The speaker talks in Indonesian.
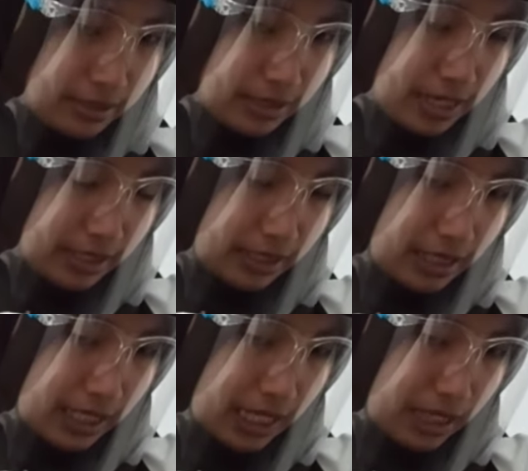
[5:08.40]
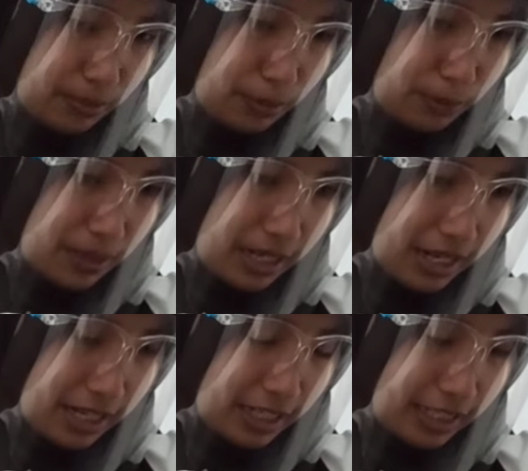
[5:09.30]
Dan kita lihat
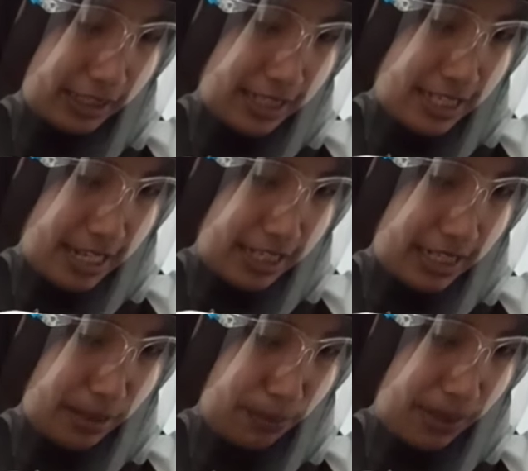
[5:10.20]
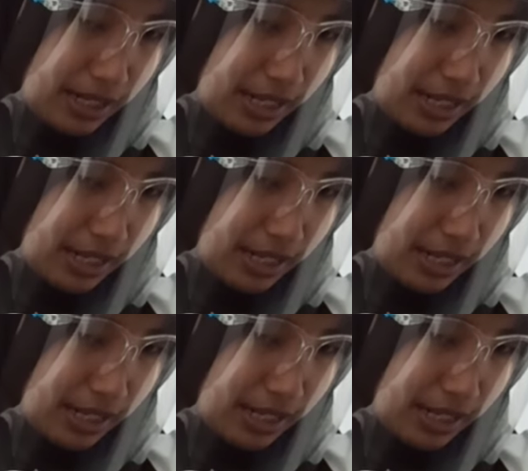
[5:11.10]
perubahan yang terjadi pada